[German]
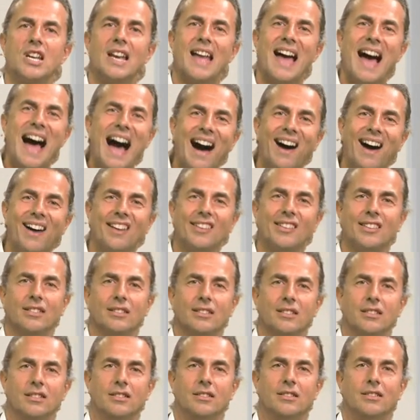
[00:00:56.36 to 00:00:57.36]
und dabei
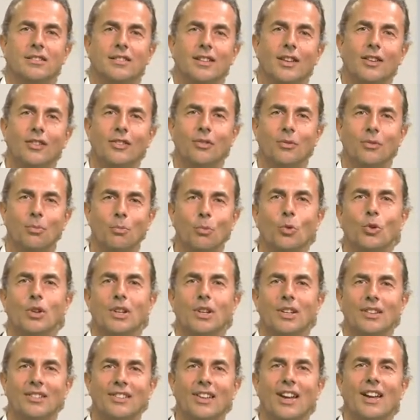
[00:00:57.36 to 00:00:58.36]
stehen im Fokus
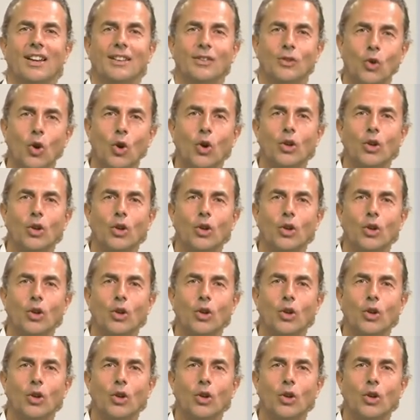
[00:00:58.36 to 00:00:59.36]
hierbei die eigene
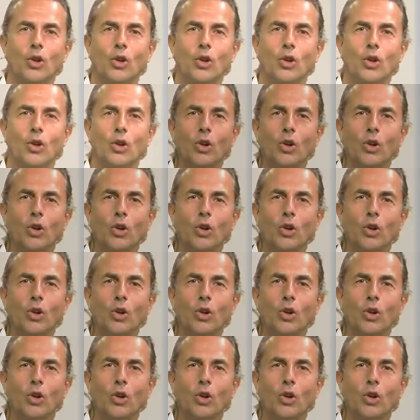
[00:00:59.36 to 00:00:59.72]
Entwicklung und